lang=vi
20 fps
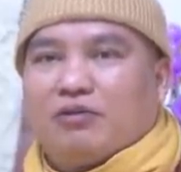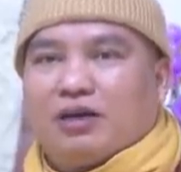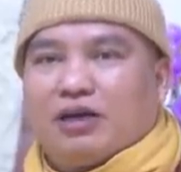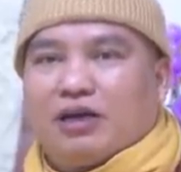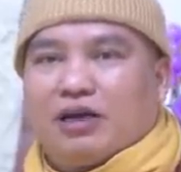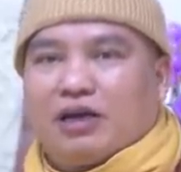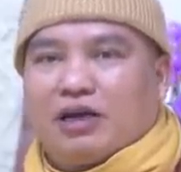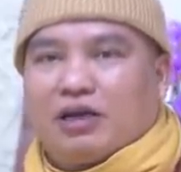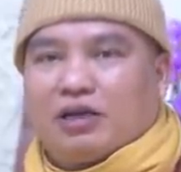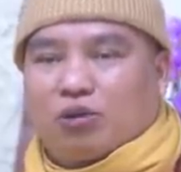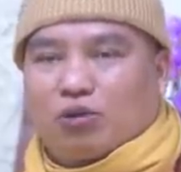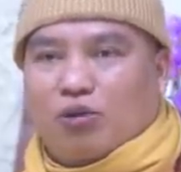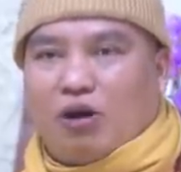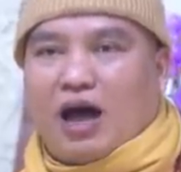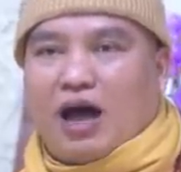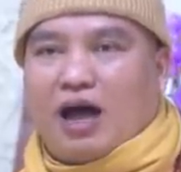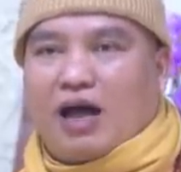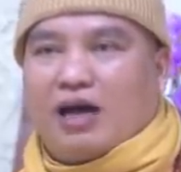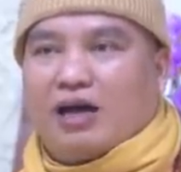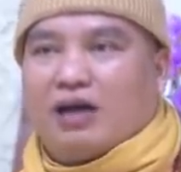gọi là
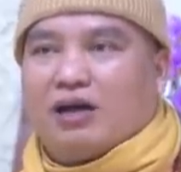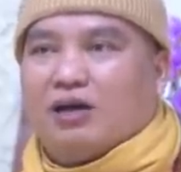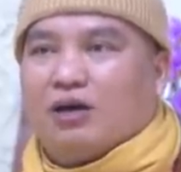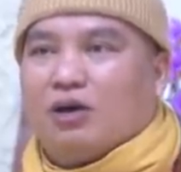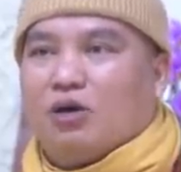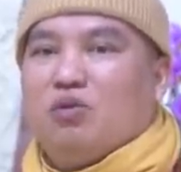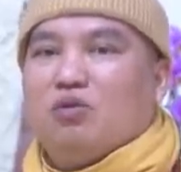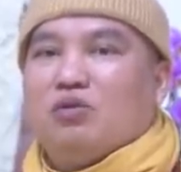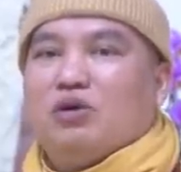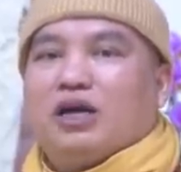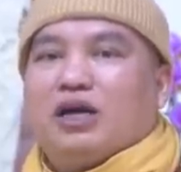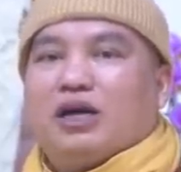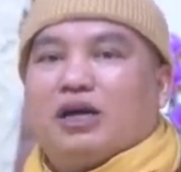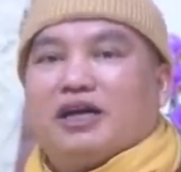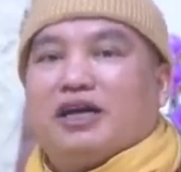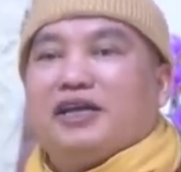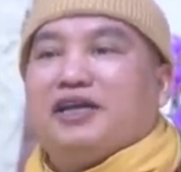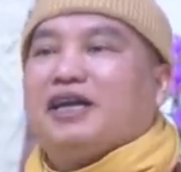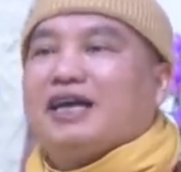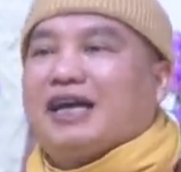tọa hung
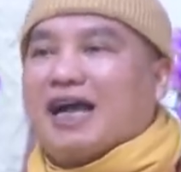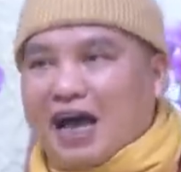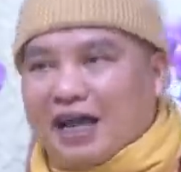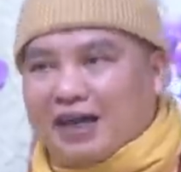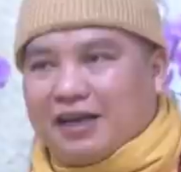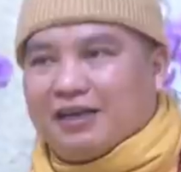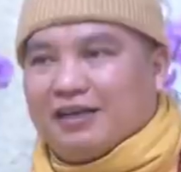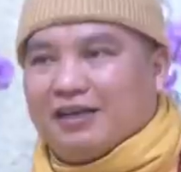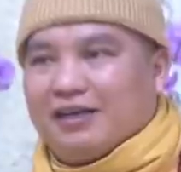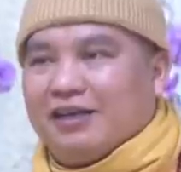nghinh cát